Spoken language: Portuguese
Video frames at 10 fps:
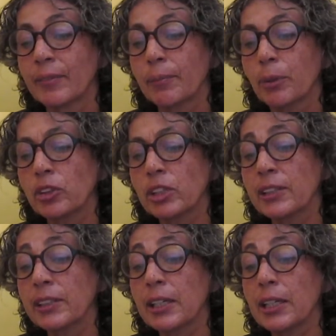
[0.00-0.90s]
Podia
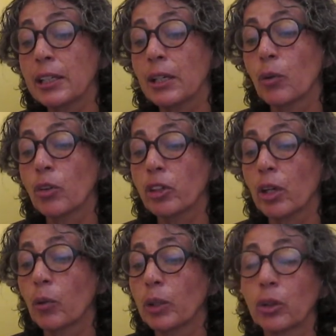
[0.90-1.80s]
ser ainda hoje
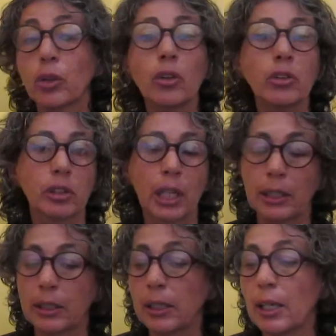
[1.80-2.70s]
a Rua dos
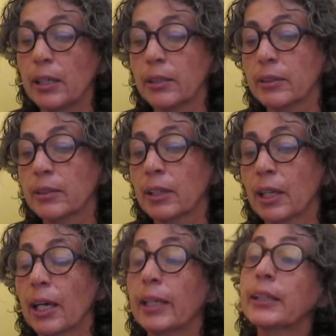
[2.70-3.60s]
Gadelhas,
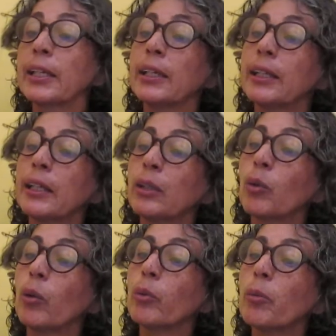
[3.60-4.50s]

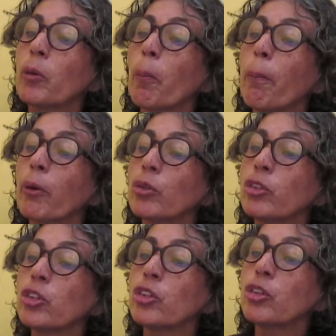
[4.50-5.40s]
atendendo ao número
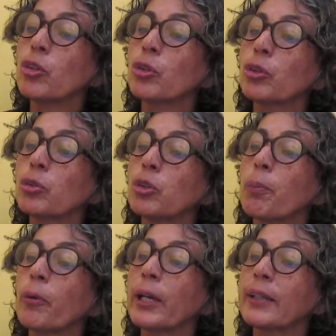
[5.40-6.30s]
prodigioso de
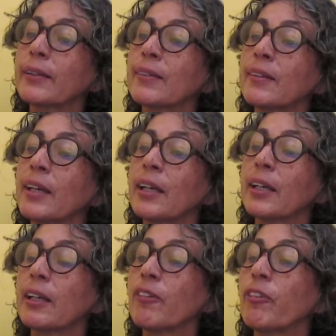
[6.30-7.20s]
poetas
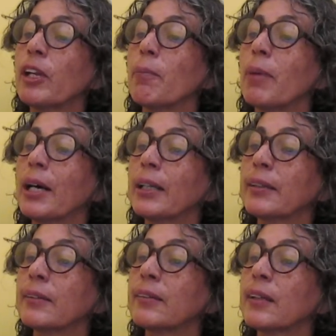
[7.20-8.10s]

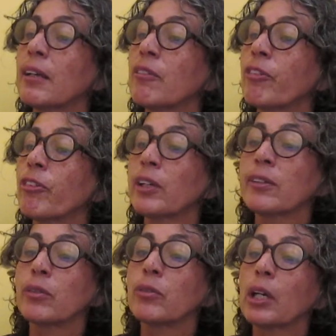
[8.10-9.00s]
nefelibatas que
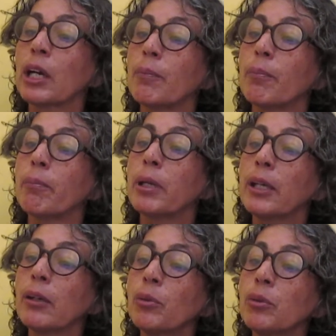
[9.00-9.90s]
infestam de
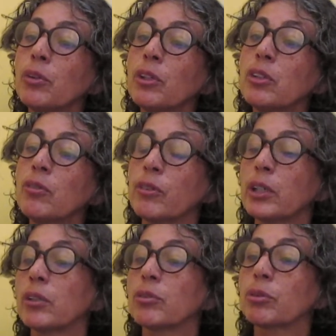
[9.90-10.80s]
cabelos e de
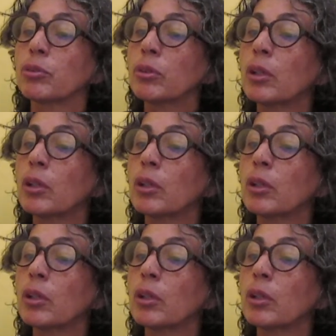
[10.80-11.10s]
versos.